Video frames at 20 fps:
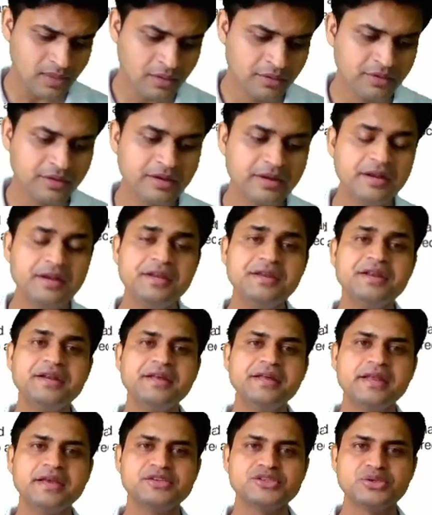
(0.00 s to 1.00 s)
करंट की
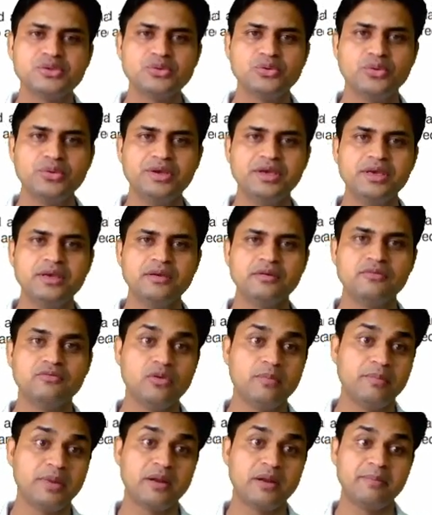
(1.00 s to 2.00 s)
डायरेक्शन होगी
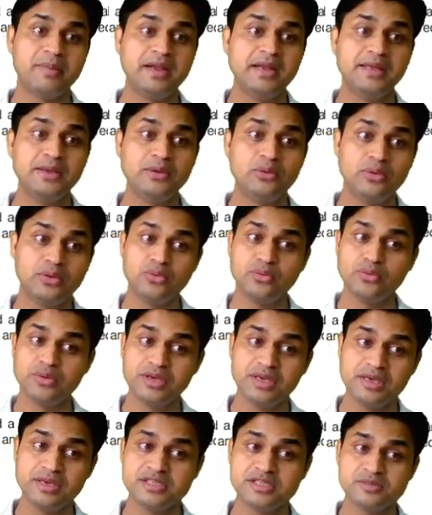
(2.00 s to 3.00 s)
वो परपेंडिकुलर
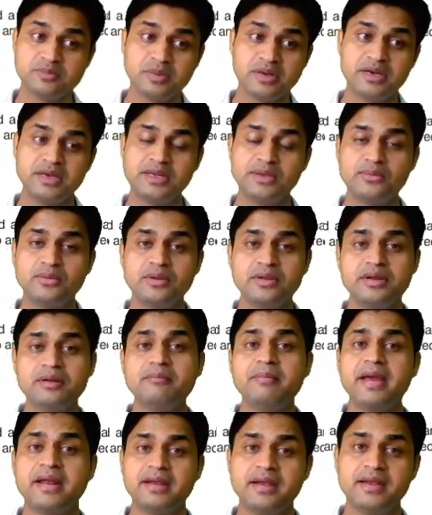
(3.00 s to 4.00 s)
होगी इस पर्टिकुलर
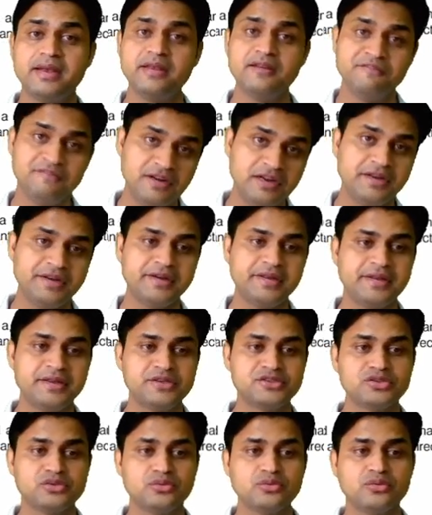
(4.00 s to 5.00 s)
मैग्नेटिक फील्ड की
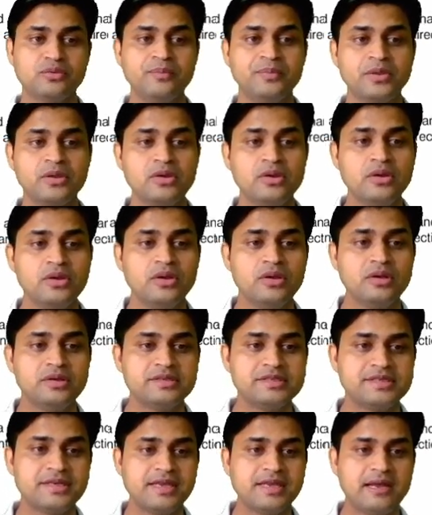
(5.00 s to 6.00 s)
डायरेक्शन को
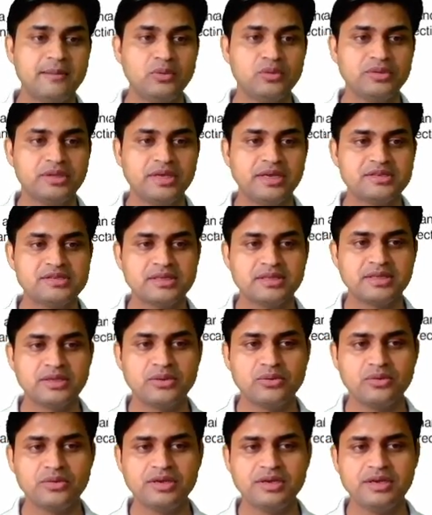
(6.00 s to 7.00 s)
जैसे कि आप लोग देख सकते
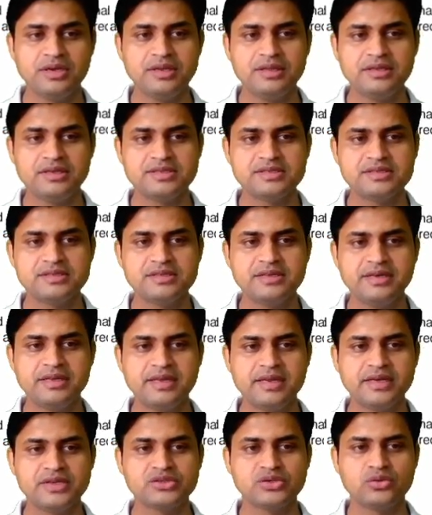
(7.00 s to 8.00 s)
हो कि दिस इज द
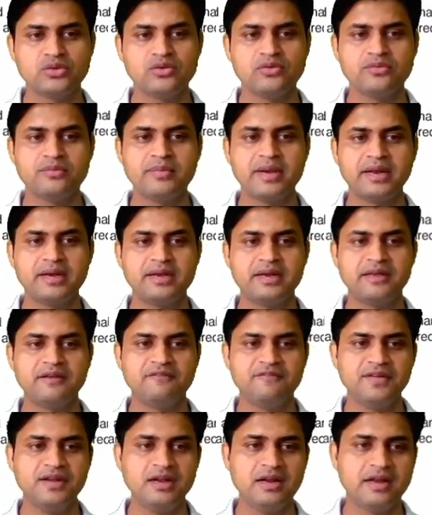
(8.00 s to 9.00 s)
डिरेक्शन ऑफ मैग्नेटिक
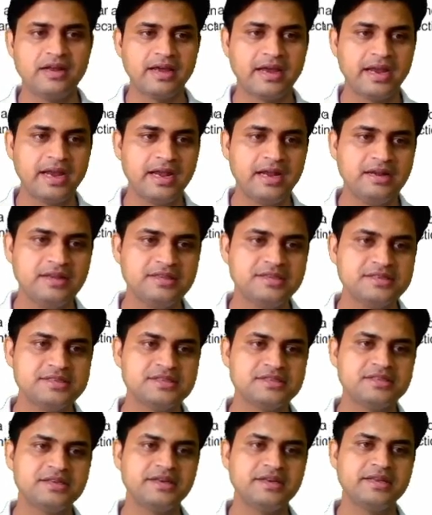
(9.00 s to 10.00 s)
फील्ड एंड दिस
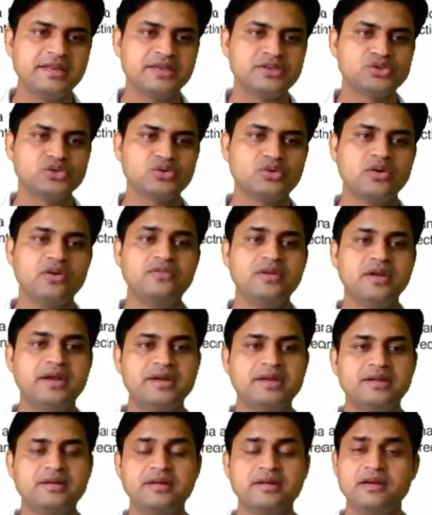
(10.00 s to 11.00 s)
इज द डिरेक्शन ऑफ
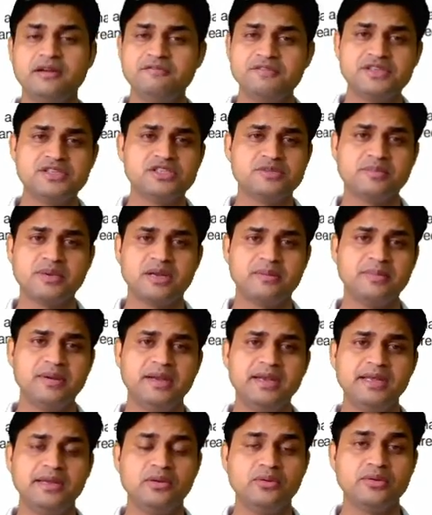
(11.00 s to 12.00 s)
इलेक्ट्रिक करंट विच इज
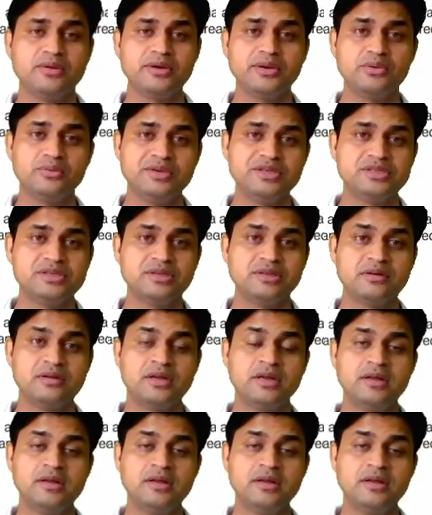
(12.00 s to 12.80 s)
परपेंडिकुलर टू इच अदर